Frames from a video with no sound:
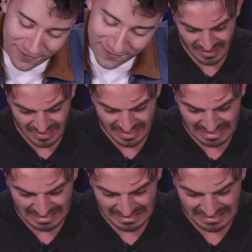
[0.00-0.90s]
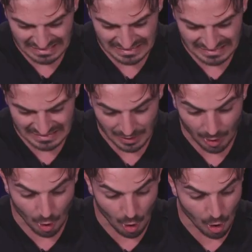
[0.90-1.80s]
bu. Ay.
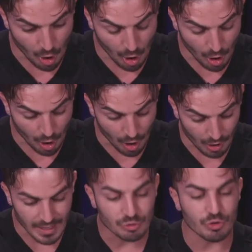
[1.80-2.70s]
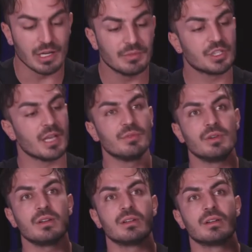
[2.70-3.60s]
Aa. E şöyle bir şey
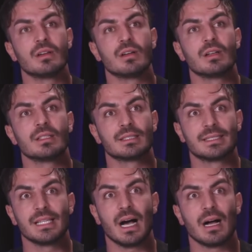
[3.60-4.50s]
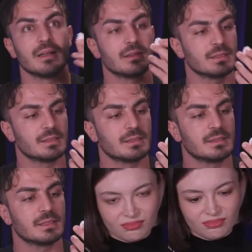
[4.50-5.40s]
bu. Siyah.
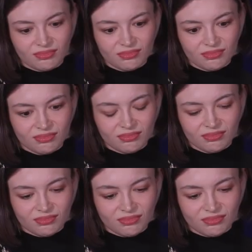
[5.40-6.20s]
Simsiyah. Ve sahip bu